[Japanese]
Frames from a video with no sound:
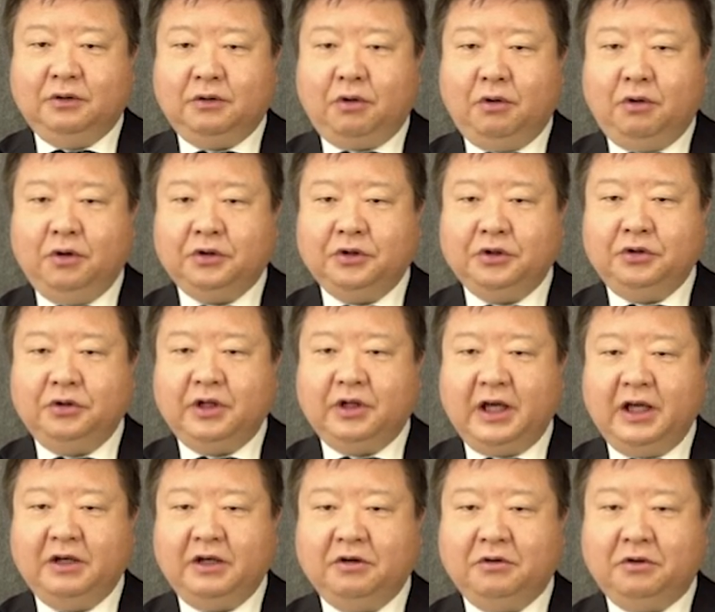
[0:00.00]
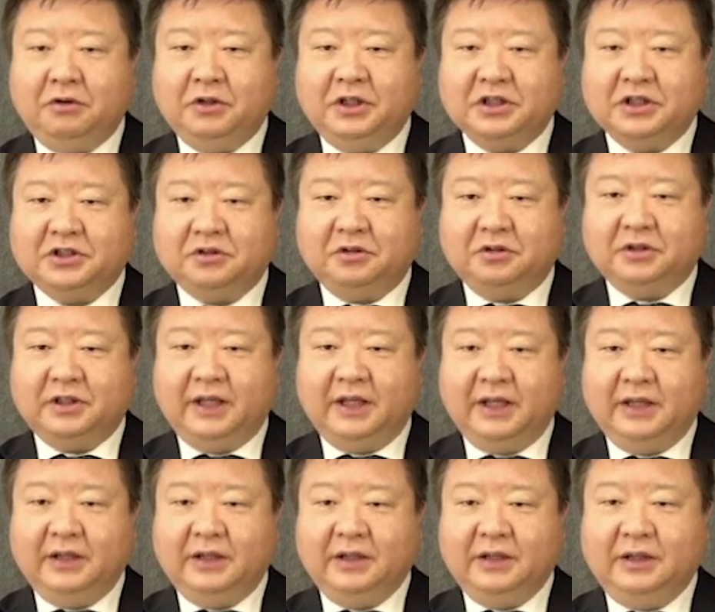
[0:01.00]
高級言語ですの
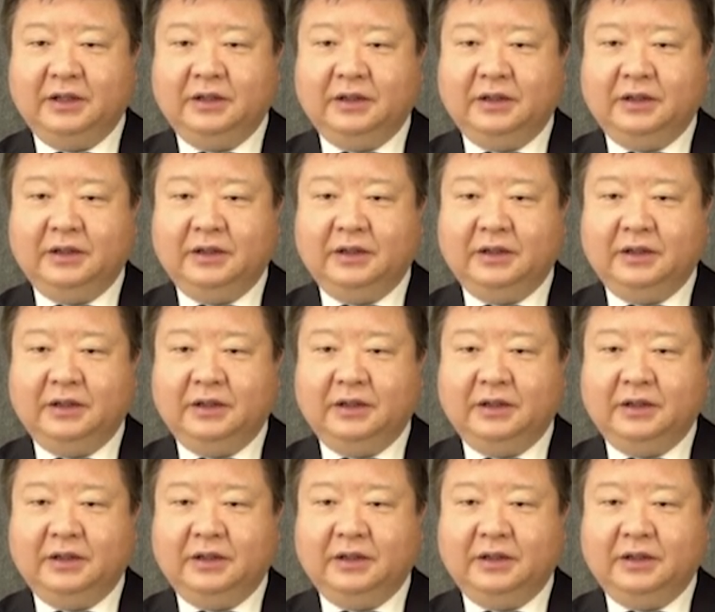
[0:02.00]
で、